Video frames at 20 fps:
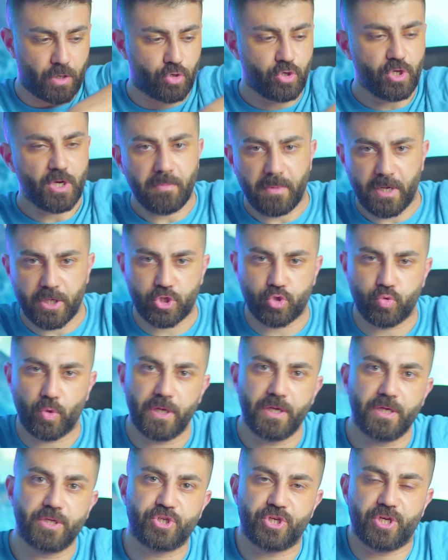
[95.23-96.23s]
رحنا مع
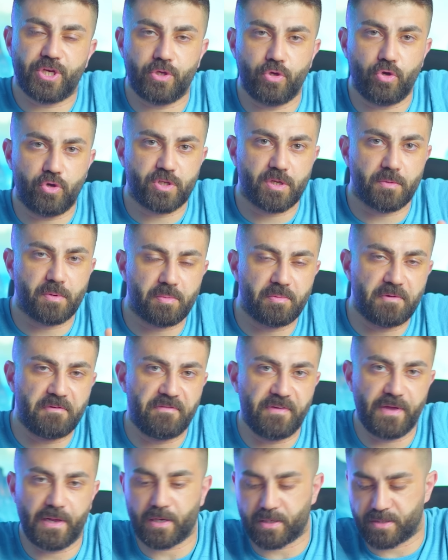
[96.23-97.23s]
شوي شيء يعتبر
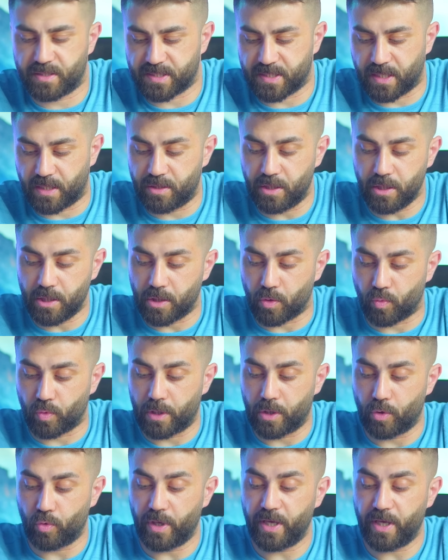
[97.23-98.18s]
بالفئة الاقتصادية واللي هو